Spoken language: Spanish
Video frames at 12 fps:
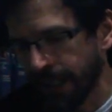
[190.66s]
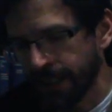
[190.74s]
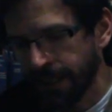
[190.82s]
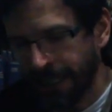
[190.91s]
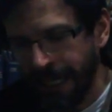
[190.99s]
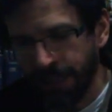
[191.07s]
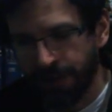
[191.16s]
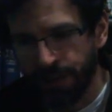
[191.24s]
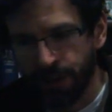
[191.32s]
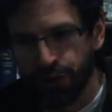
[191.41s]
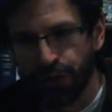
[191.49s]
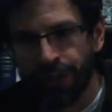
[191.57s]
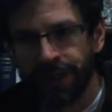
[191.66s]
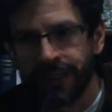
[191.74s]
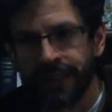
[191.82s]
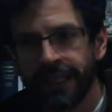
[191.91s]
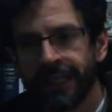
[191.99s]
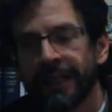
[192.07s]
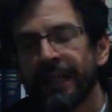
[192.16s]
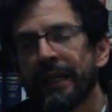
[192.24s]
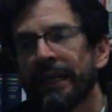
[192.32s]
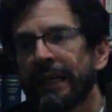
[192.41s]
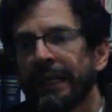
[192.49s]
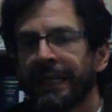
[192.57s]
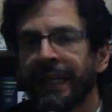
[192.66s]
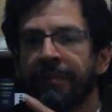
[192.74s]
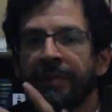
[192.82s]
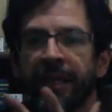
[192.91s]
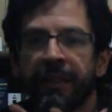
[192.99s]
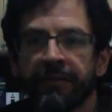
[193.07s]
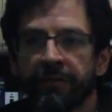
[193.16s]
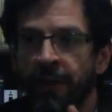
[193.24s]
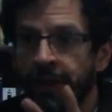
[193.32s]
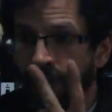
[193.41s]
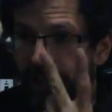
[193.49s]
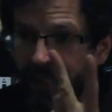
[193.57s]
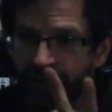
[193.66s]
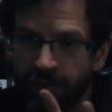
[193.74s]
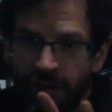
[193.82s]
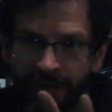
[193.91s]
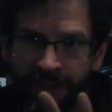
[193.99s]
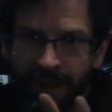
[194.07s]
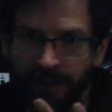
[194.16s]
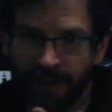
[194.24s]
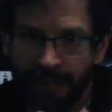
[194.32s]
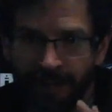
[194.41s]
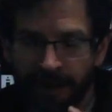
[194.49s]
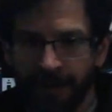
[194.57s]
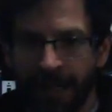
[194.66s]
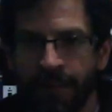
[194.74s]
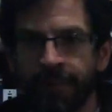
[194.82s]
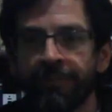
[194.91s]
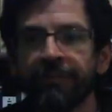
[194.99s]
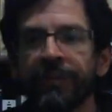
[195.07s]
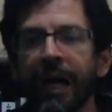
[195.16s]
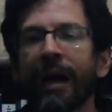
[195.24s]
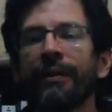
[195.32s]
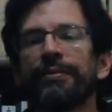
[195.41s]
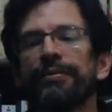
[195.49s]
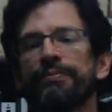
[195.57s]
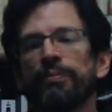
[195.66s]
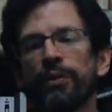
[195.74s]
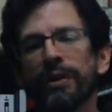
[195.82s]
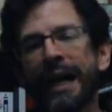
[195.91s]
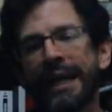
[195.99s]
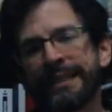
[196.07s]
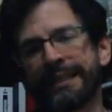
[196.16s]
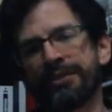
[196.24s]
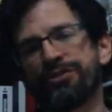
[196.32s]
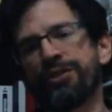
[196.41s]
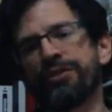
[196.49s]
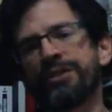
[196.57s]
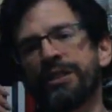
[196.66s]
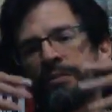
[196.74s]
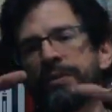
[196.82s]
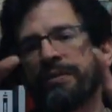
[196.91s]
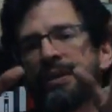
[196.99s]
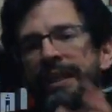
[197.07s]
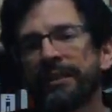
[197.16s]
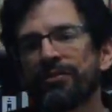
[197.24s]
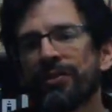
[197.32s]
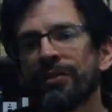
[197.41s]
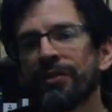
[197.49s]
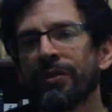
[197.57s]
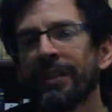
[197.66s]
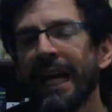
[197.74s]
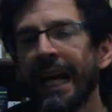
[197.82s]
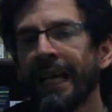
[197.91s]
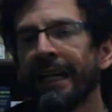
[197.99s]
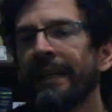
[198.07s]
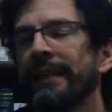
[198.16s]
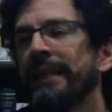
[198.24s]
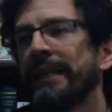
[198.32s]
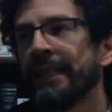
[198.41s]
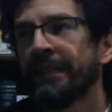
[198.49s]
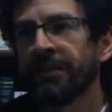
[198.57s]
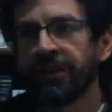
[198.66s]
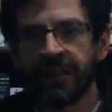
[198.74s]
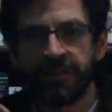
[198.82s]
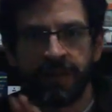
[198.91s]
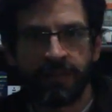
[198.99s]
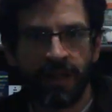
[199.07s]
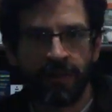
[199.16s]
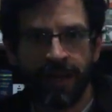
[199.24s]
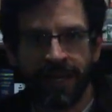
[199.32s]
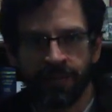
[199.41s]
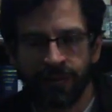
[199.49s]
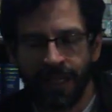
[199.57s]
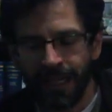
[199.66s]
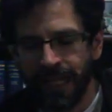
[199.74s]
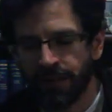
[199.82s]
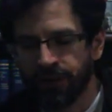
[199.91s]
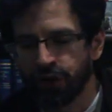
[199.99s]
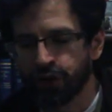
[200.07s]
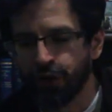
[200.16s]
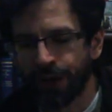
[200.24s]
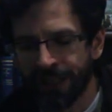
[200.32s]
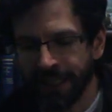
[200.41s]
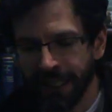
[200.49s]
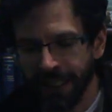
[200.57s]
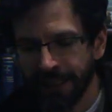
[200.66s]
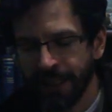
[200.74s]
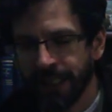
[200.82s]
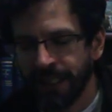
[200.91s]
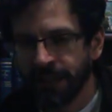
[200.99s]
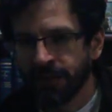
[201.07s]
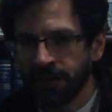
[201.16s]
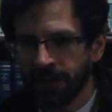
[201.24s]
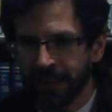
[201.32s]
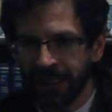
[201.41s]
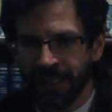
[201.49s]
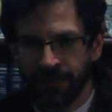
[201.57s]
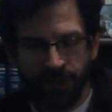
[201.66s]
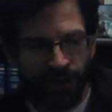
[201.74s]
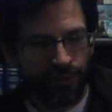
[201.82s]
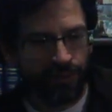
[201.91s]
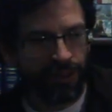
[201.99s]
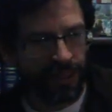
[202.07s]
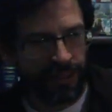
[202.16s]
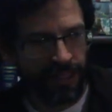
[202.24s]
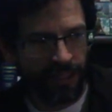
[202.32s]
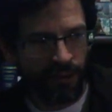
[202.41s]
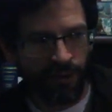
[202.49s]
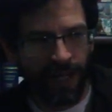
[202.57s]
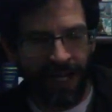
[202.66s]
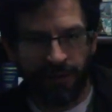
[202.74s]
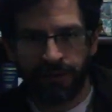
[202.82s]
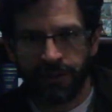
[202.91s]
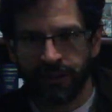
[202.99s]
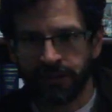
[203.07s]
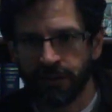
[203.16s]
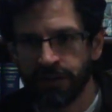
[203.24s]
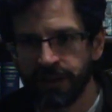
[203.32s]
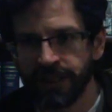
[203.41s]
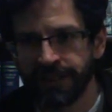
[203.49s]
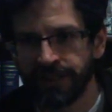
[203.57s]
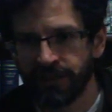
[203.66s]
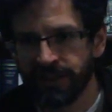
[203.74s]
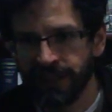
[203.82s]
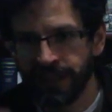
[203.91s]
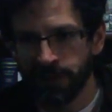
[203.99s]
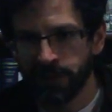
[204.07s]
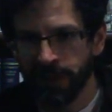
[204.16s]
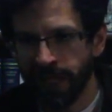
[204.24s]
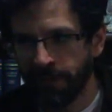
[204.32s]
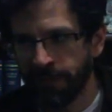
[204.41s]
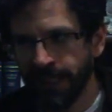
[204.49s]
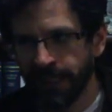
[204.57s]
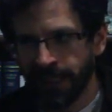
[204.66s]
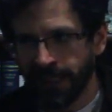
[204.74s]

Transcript: es el gato de Schrödinger, que también, bueno, del que solamente voy a hablar una, una vulgarización, simplificación total. Entonces, primero vayamos al gato de Schrödinger. Entonces, digamos que tú tienes aquí un gato. Entonces, tienes un arma,